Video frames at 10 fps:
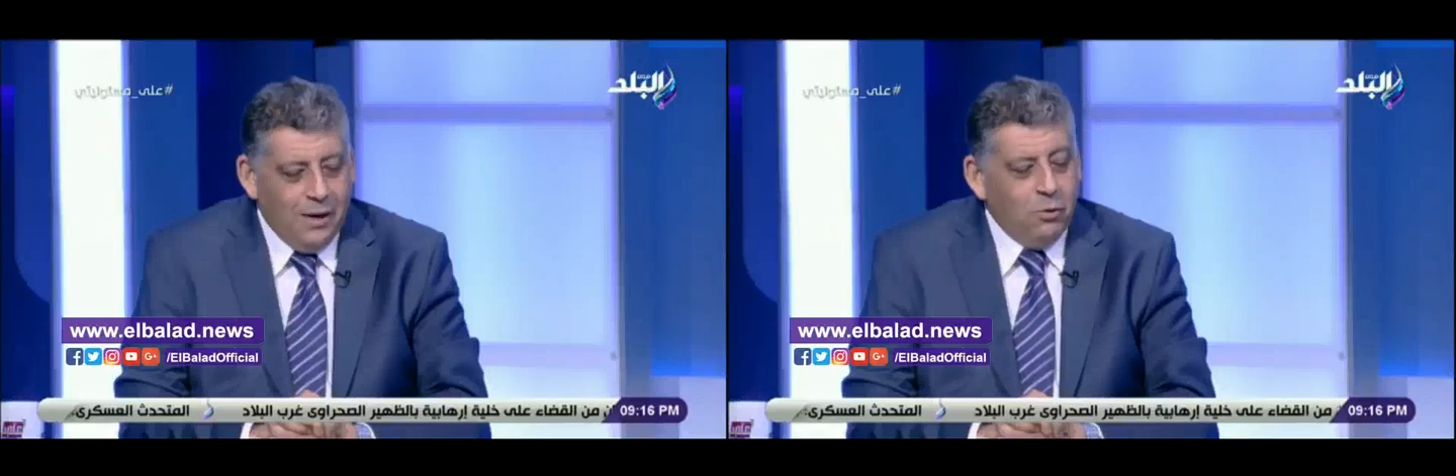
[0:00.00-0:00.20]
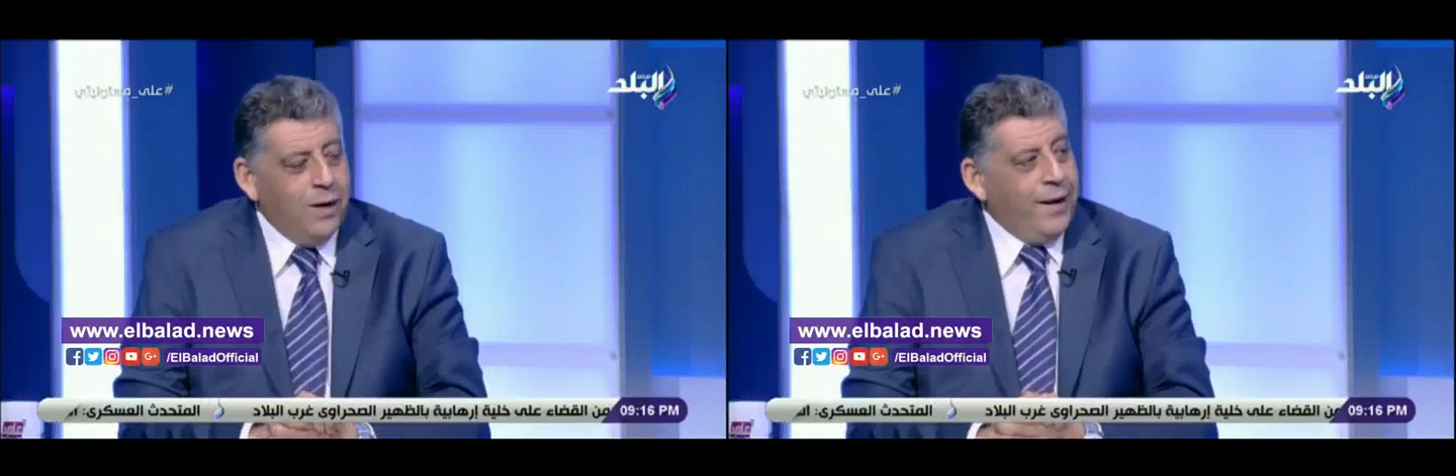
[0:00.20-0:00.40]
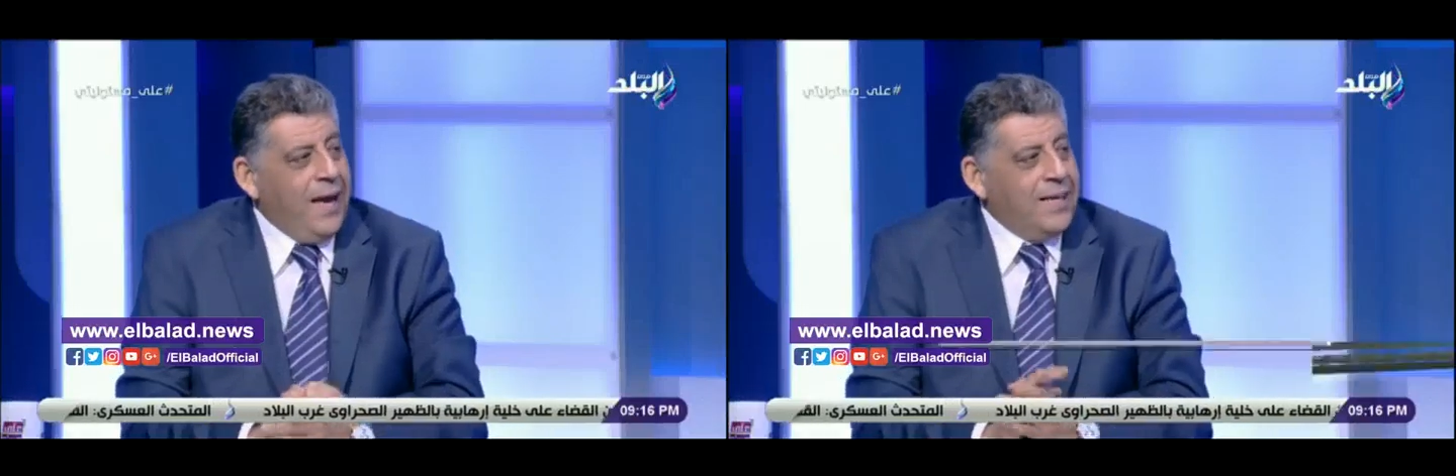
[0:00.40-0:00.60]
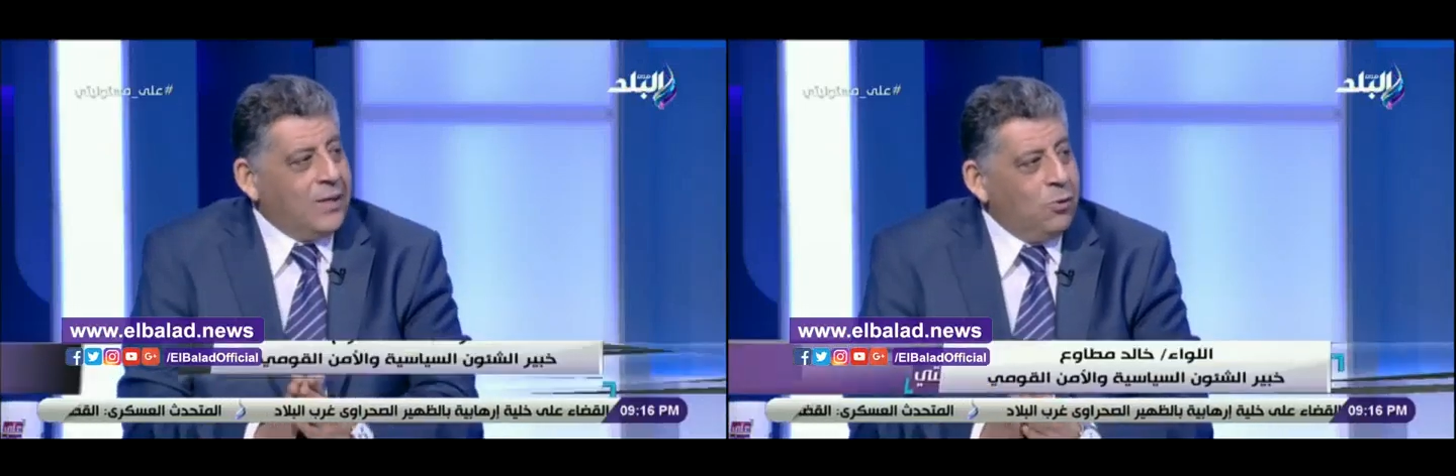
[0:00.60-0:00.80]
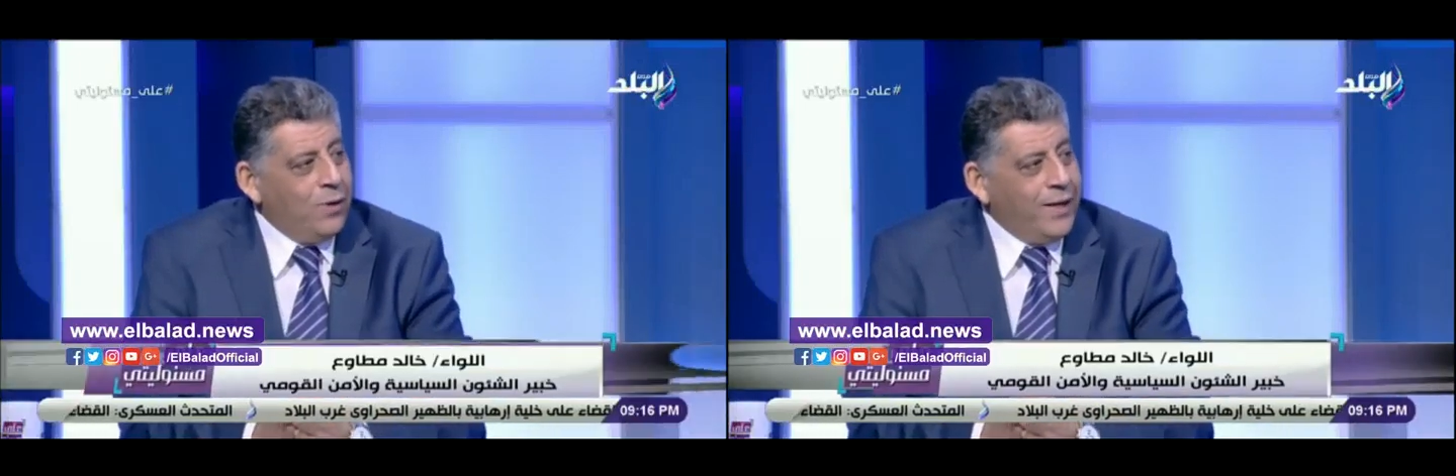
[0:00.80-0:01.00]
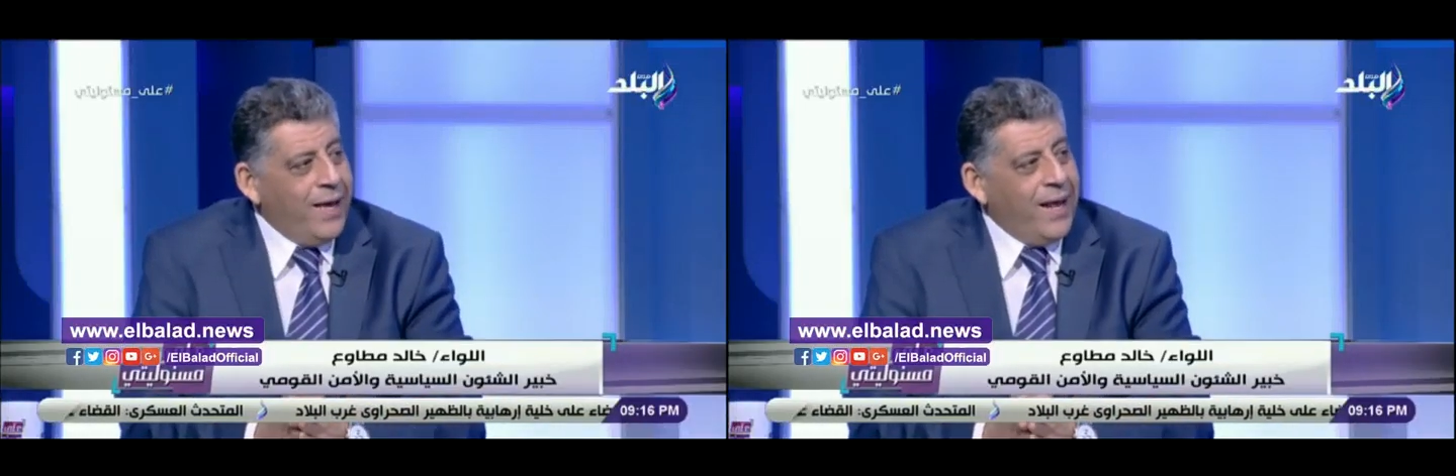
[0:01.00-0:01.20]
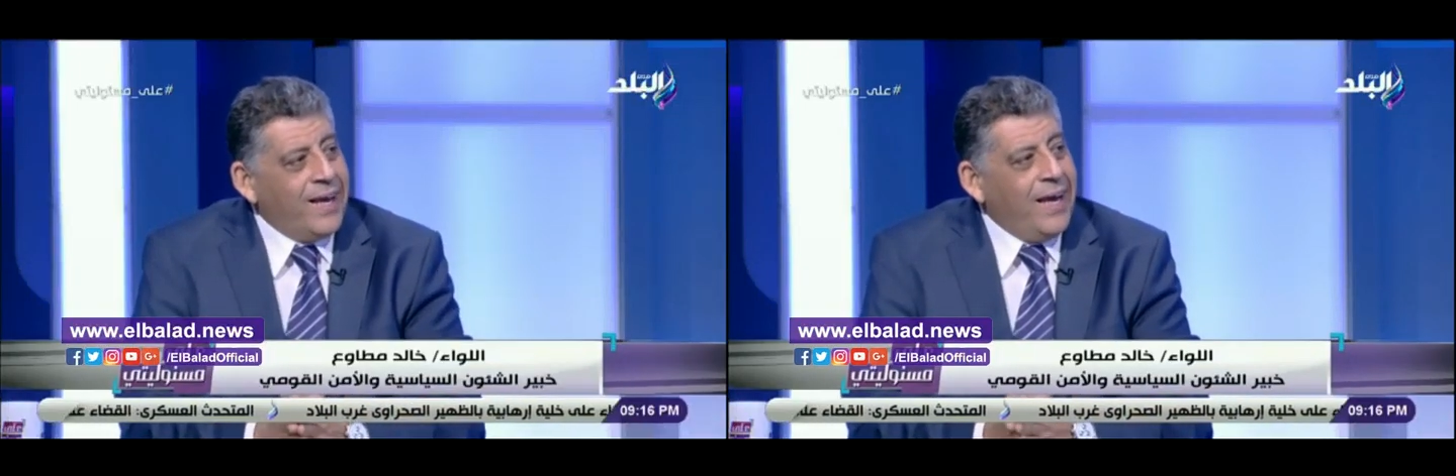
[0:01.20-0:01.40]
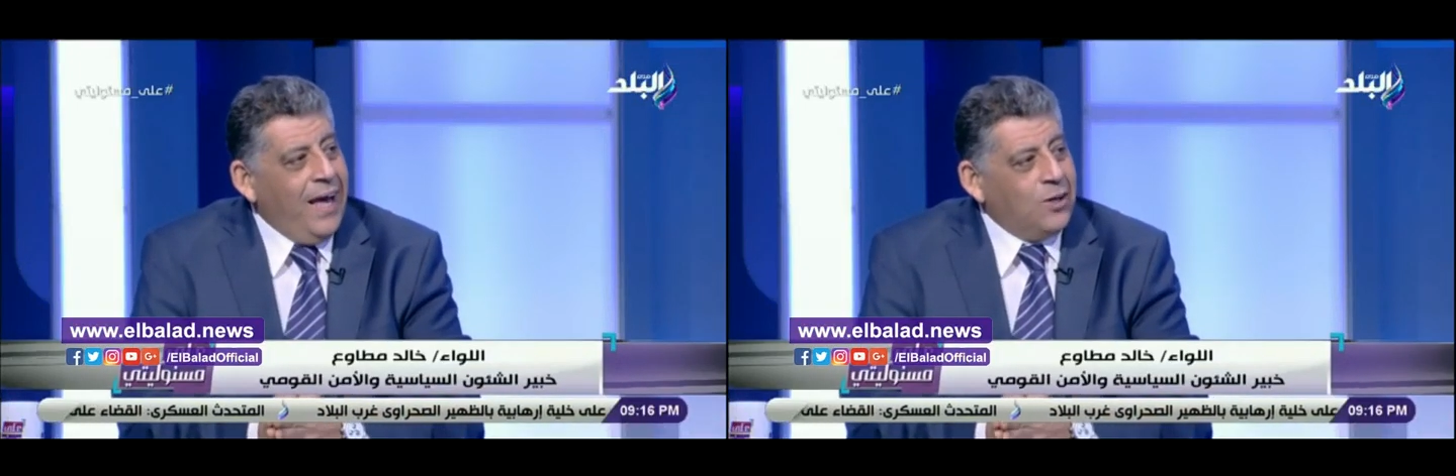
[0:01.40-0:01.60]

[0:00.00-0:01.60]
الاول انا عايز اقول ايه ارجع